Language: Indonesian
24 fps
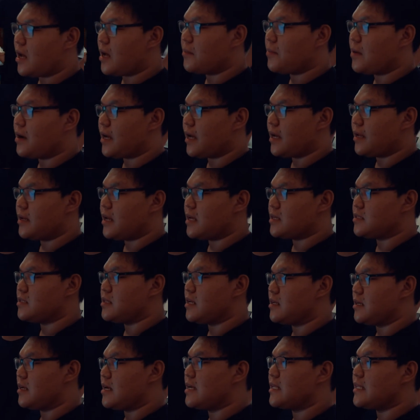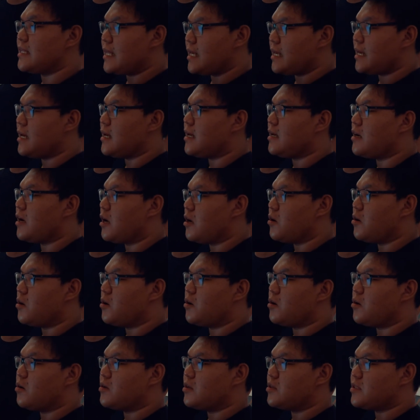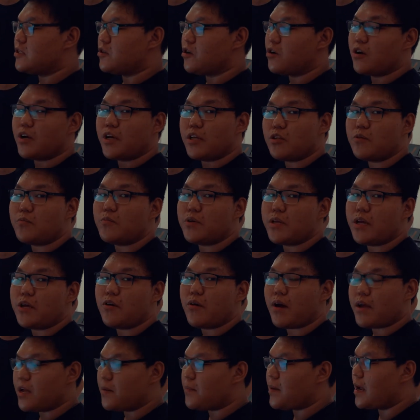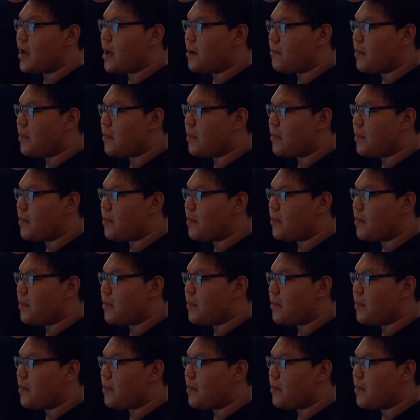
pakai NAS dan ngerti ya, kalau sinologi itu punya UI-nya paling